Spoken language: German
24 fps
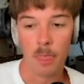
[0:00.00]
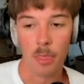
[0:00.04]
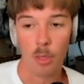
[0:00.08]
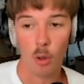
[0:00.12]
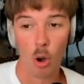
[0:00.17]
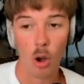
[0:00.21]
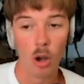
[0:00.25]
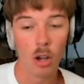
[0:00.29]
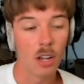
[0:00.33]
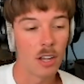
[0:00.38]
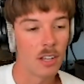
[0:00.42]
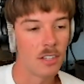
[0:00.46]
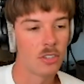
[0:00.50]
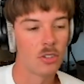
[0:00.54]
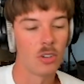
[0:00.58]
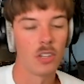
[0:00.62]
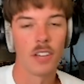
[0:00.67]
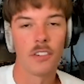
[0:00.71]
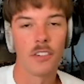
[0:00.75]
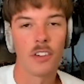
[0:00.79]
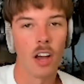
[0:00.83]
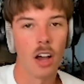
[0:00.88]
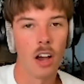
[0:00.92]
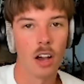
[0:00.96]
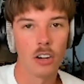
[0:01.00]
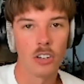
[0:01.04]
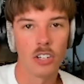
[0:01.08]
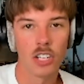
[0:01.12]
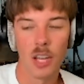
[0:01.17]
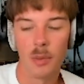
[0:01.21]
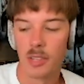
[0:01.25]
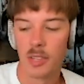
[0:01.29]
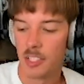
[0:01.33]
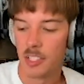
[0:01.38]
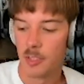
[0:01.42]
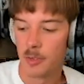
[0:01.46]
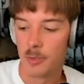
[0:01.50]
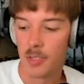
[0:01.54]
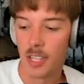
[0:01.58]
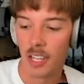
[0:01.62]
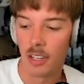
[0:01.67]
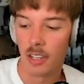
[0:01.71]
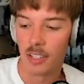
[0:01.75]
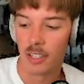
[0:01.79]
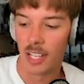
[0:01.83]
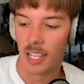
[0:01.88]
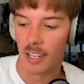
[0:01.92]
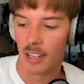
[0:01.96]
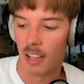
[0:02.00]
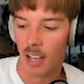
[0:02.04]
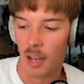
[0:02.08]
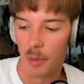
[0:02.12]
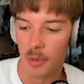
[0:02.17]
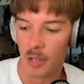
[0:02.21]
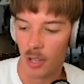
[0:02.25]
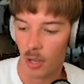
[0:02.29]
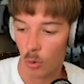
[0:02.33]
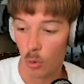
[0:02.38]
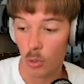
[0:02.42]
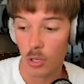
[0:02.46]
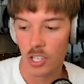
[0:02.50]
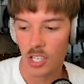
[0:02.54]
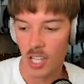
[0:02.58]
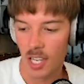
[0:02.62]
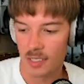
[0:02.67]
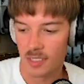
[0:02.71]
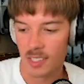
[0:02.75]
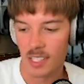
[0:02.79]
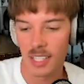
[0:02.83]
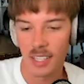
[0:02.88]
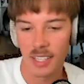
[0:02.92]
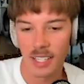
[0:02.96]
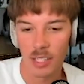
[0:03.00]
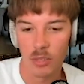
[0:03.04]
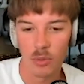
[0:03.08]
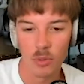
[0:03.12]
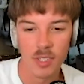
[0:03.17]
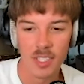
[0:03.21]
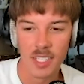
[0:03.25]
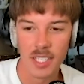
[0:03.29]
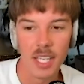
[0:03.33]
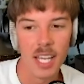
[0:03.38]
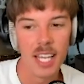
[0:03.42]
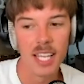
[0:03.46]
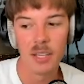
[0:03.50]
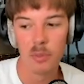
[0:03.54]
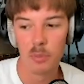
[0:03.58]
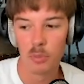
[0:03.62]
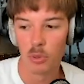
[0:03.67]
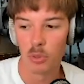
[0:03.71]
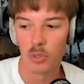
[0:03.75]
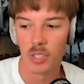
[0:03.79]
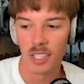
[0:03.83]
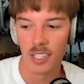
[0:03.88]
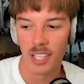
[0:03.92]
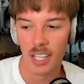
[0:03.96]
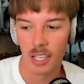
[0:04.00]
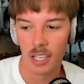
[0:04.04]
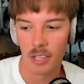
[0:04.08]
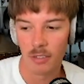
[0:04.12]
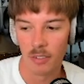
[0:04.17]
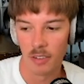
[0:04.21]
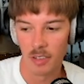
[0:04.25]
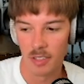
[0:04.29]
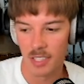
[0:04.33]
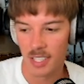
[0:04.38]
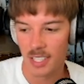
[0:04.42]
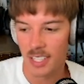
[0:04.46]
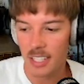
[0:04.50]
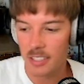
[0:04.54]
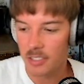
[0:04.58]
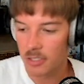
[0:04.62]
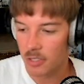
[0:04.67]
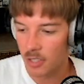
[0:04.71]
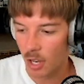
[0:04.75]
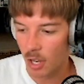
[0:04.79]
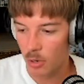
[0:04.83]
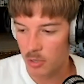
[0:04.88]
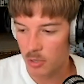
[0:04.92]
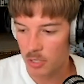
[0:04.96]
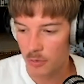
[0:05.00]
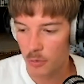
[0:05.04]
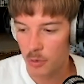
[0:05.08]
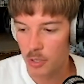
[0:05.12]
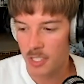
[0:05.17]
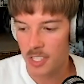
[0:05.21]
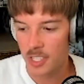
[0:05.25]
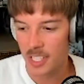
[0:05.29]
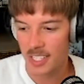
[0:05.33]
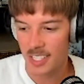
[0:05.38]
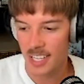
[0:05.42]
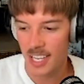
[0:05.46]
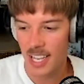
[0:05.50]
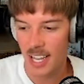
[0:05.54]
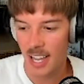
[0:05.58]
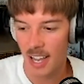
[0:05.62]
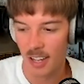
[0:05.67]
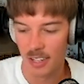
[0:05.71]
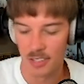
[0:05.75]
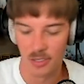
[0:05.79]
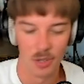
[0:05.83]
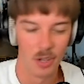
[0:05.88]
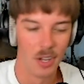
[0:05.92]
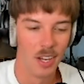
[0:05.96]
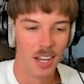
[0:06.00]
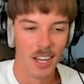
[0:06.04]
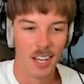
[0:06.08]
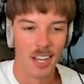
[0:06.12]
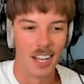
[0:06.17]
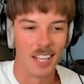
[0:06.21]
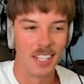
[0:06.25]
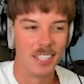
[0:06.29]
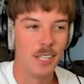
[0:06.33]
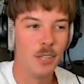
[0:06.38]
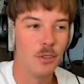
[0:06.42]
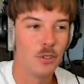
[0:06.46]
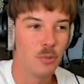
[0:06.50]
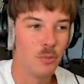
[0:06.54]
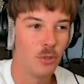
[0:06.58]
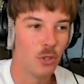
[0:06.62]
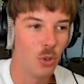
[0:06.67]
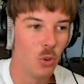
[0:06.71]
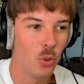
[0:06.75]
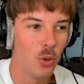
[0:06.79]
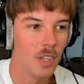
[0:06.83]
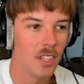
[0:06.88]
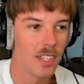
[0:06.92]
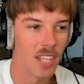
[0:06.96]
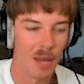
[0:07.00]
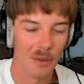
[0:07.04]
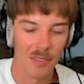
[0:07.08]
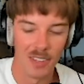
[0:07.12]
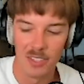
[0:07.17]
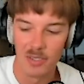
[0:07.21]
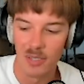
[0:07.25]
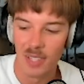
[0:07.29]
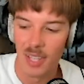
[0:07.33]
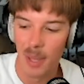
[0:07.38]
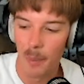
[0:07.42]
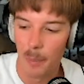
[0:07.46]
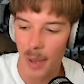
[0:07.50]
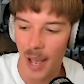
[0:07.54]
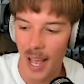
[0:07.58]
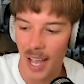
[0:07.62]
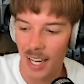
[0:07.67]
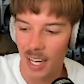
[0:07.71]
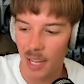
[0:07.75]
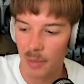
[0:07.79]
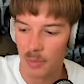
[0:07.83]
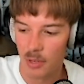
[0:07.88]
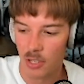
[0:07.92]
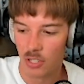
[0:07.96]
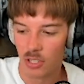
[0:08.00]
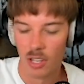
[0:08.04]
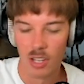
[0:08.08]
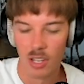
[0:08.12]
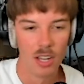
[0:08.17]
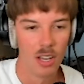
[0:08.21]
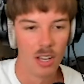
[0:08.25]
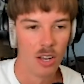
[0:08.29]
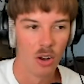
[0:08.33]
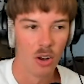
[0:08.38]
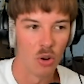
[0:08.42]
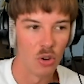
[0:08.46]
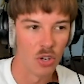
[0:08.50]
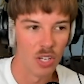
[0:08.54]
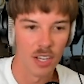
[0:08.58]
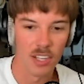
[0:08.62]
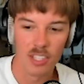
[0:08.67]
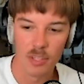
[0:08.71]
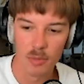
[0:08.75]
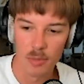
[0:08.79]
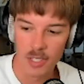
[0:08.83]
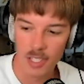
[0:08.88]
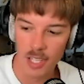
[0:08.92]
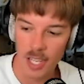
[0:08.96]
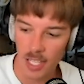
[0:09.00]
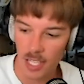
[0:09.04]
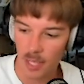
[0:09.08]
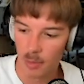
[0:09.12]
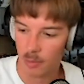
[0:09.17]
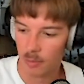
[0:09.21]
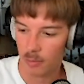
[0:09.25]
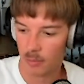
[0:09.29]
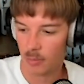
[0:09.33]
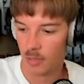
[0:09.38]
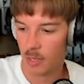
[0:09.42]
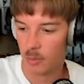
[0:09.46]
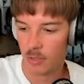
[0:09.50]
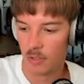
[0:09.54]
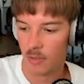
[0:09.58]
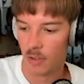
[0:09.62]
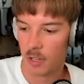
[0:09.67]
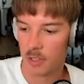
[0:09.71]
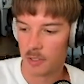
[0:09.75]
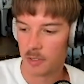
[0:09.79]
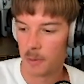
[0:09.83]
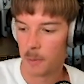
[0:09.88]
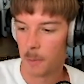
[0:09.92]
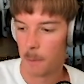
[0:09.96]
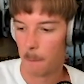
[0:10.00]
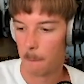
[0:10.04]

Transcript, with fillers: Doch, es steht einfach angeschrieben, dass man es nicht trinken kann. Aber ohne Scheiß, ich trinke aus jedem Brunnen Trinkwasser. Ich trinke sogar aus gewissen Seen. Also, jetzt nicht aus dem Thunersee, wenn du in den Bergen bist, gehst du echt zum See, und nimmst Wasser.